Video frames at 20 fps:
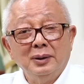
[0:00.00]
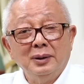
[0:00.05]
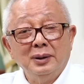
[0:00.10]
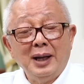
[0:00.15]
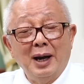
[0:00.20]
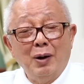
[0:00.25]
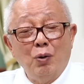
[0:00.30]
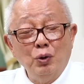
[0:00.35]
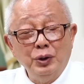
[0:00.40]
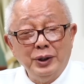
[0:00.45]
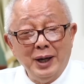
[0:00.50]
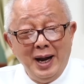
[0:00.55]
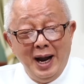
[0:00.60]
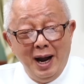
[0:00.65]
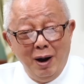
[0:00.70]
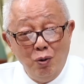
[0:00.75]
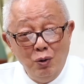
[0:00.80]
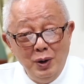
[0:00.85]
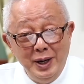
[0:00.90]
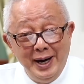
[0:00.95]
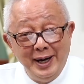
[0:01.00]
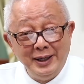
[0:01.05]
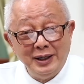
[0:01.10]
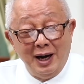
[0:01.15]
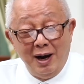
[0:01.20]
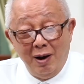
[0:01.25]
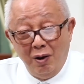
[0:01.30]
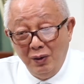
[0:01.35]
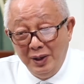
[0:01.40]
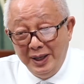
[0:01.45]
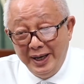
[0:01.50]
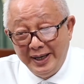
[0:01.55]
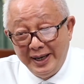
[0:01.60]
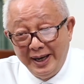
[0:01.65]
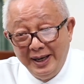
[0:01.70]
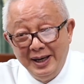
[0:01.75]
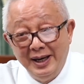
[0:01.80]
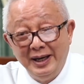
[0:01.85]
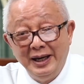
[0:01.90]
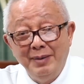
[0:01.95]
ถ้าคุณจะเฮาเลียนก็เฮาเลียนใน
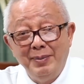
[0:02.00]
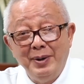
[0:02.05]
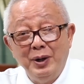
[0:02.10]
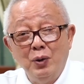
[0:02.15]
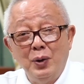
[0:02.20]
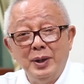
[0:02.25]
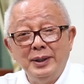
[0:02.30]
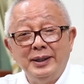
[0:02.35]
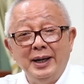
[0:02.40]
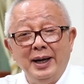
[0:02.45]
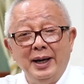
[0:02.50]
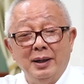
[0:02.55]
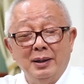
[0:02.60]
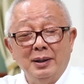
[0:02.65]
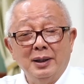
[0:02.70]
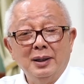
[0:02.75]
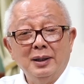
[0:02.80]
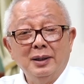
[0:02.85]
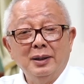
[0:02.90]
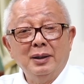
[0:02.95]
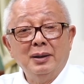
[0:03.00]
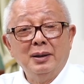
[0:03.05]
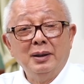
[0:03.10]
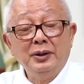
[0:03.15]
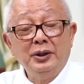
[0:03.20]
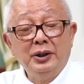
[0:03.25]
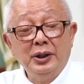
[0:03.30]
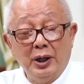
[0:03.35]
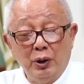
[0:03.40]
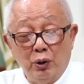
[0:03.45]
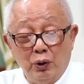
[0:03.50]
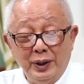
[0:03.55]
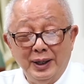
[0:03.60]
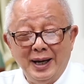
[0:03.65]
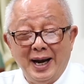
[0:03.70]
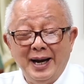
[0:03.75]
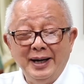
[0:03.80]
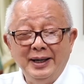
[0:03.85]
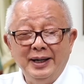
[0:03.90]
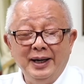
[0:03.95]
เรื่องนี้ไปด้วยสิเชื่อคน
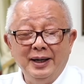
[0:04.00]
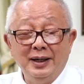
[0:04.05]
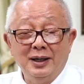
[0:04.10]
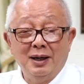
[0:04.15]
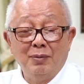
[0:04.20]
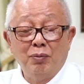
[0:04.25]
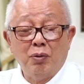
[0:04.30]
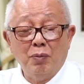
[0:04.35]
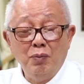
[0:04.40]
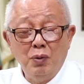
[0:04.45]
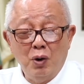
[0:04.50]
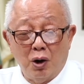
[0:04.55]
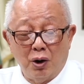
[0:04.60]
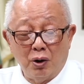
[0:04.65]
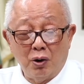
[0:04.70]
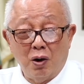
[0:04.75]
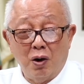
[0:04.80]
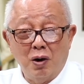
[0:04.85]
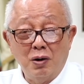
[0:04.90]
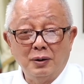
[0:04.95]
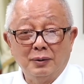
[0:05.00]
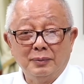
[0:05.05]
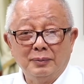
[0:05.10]
ไทยทีเถอะผมขอร้อง